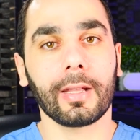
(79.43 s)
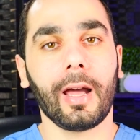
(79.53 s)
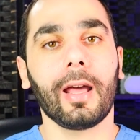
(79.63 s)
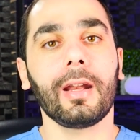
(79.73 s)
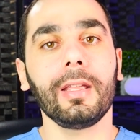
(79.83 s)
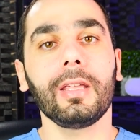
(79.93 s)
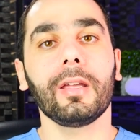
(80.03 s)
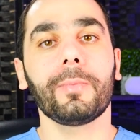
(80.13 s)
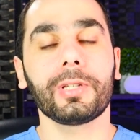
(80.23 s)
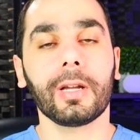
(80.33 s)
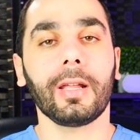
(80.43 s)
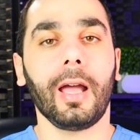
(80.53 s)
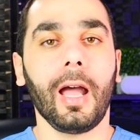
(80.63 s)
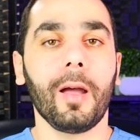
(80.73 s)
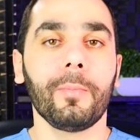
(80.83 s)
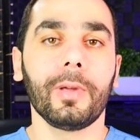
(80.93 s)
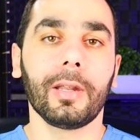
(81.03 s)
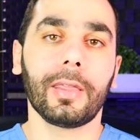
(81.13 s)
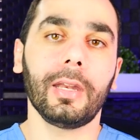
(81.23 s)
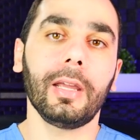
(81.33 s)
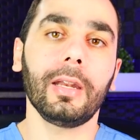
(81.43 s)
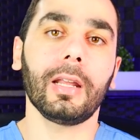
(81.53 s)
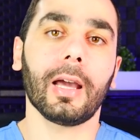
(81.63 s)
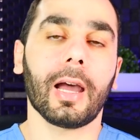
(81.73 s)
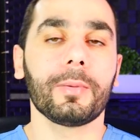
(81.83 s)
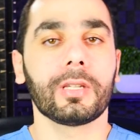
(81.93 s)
الحرية بشكل عام من 2 إلى 5%